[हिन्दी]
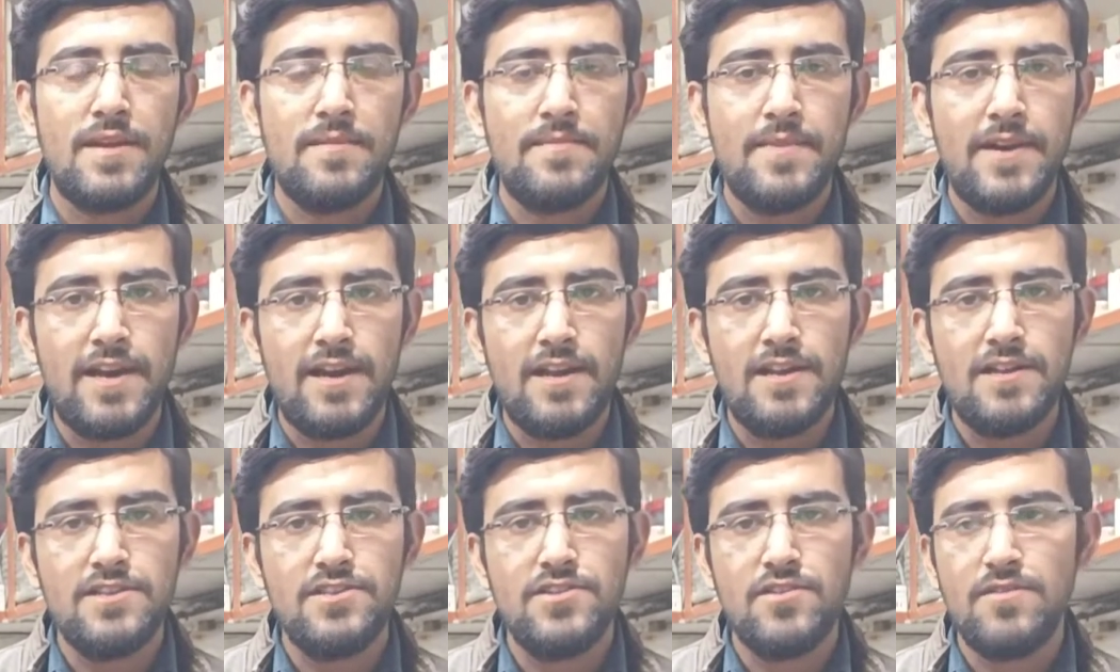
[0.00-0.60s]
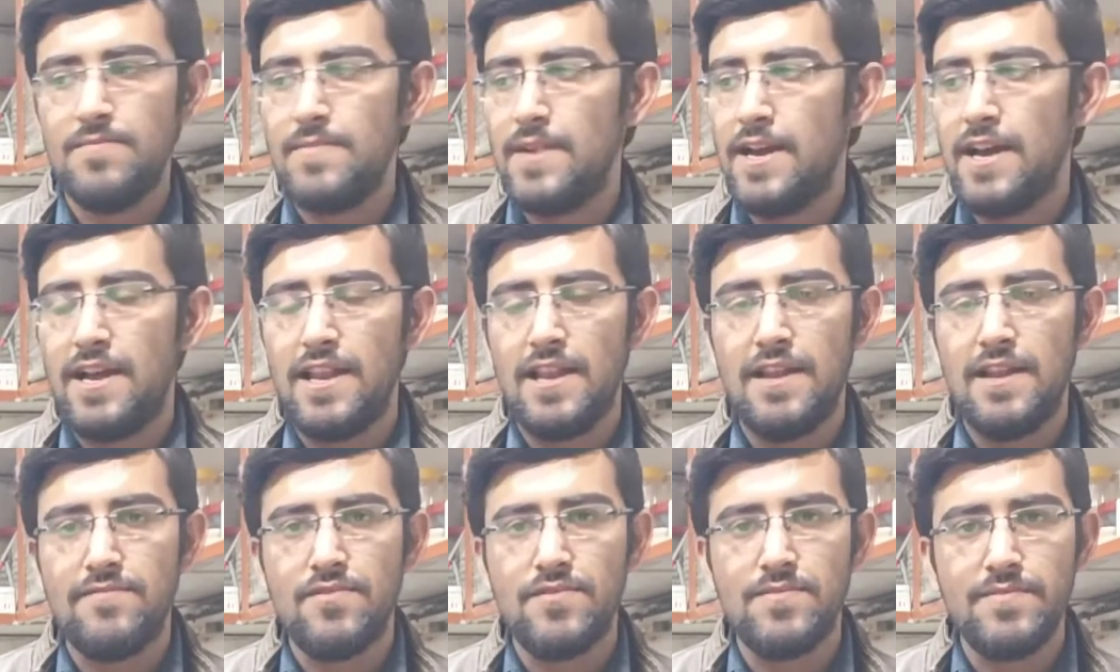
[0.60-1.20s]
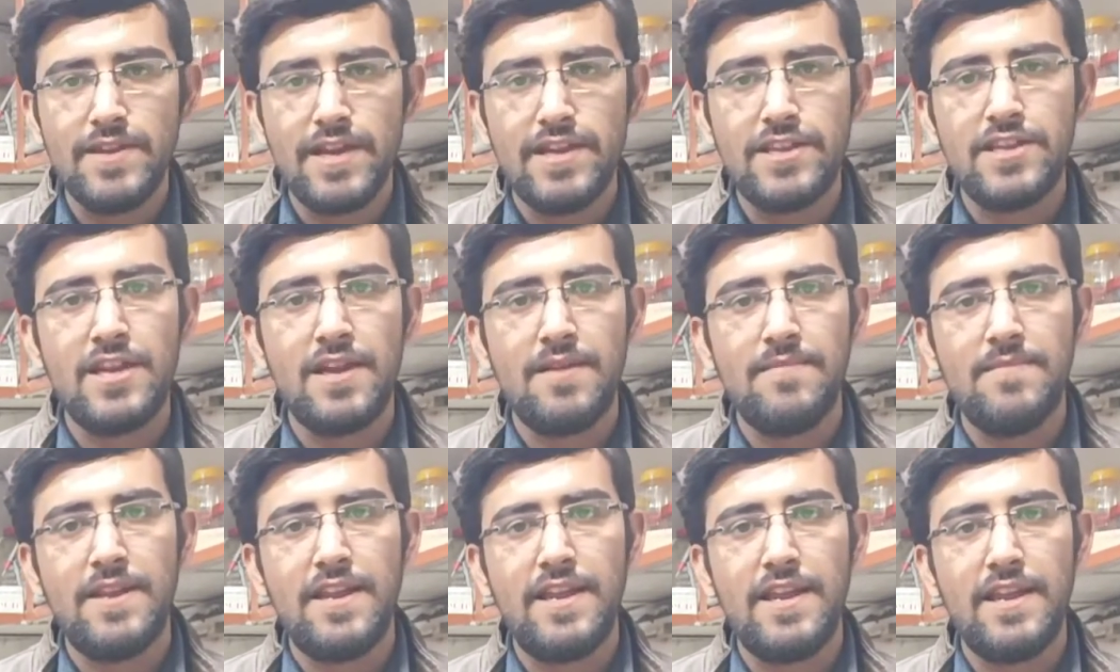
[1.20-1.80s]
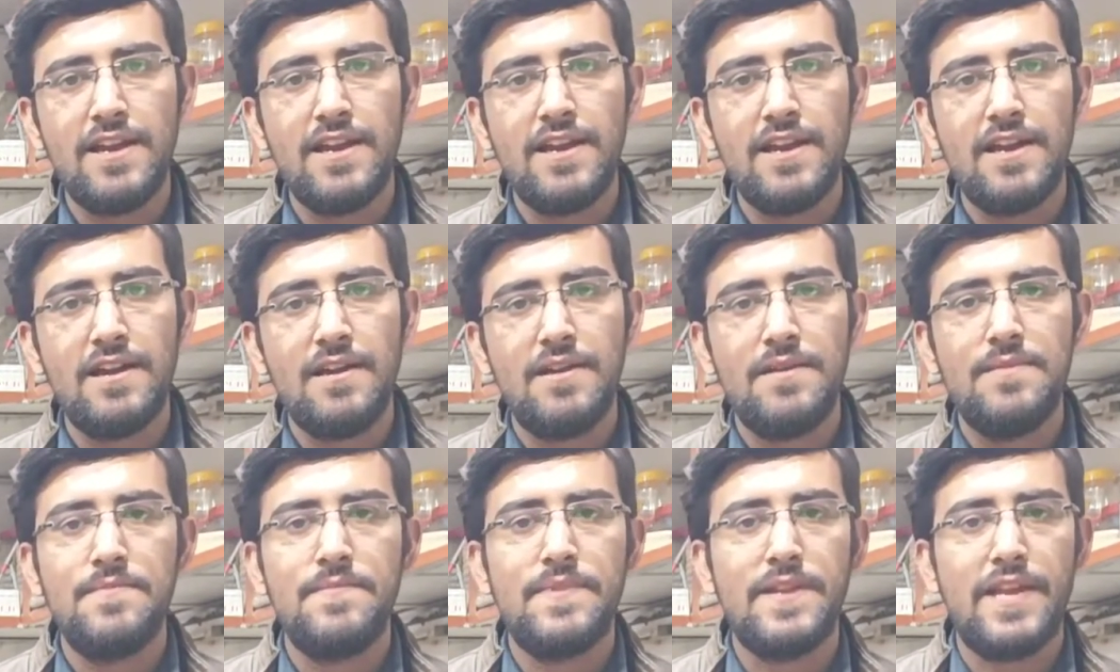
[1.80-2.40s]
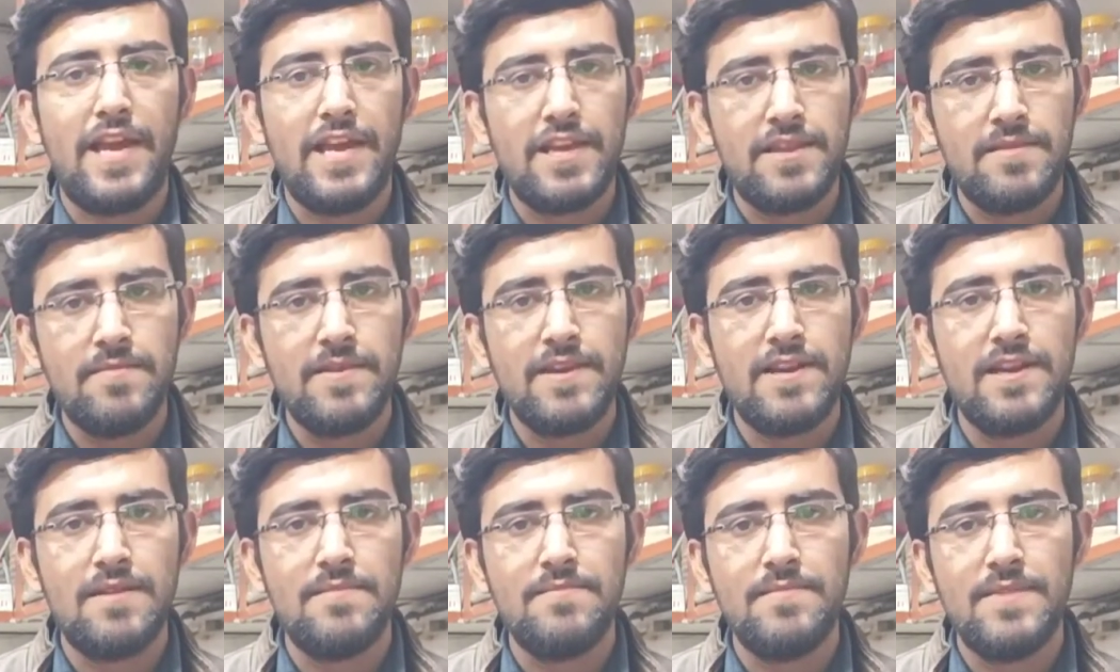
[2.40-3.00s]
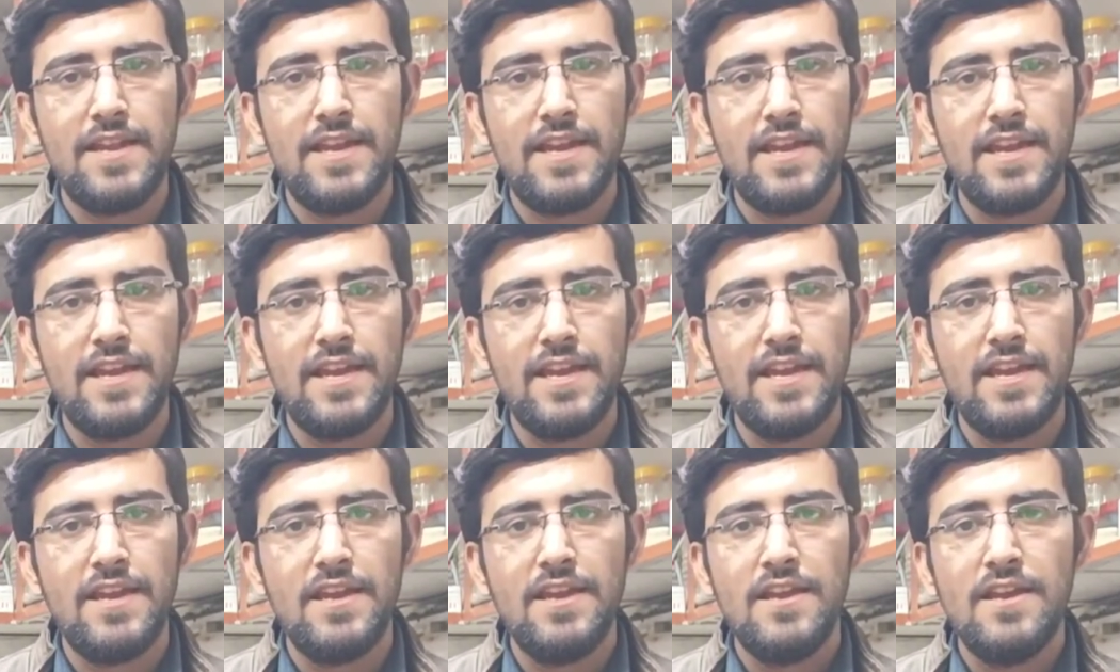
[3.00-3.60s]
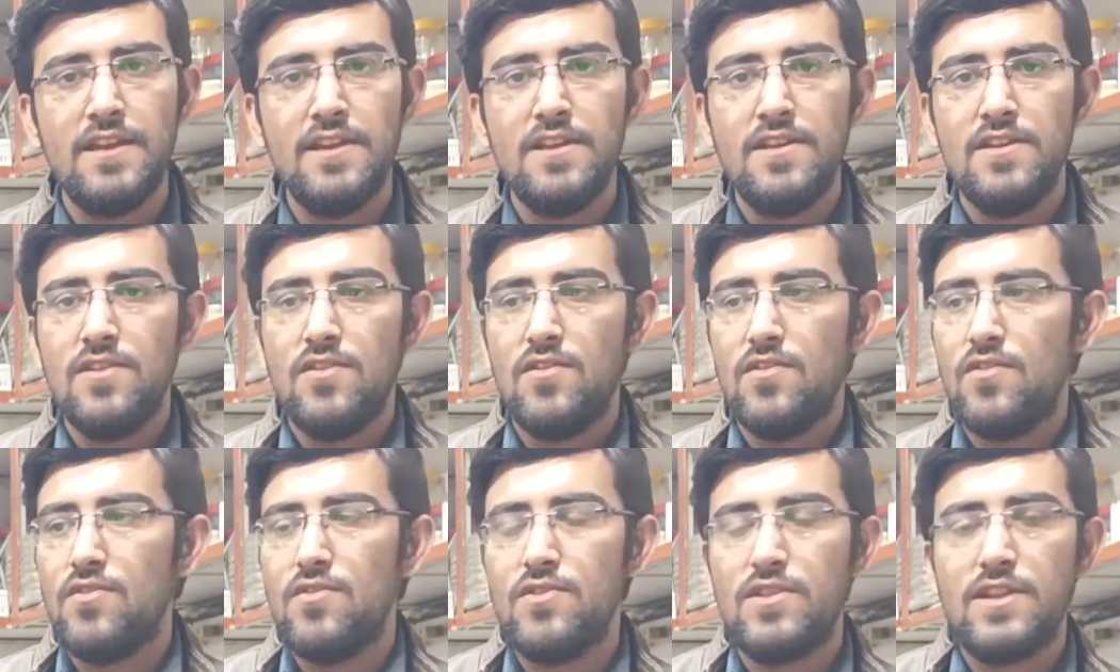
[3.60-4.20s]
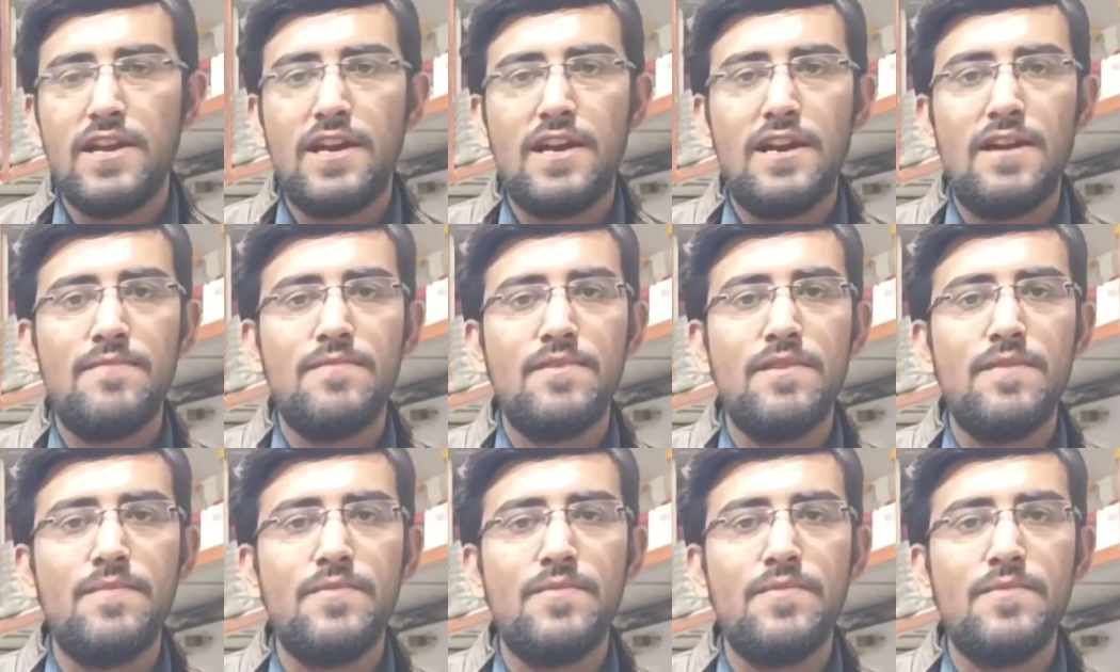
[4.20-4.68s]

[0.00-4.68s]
सामान जो माल है वो भी अच्छा मिलेगा प्राइस भी कम मिलेगी और आपको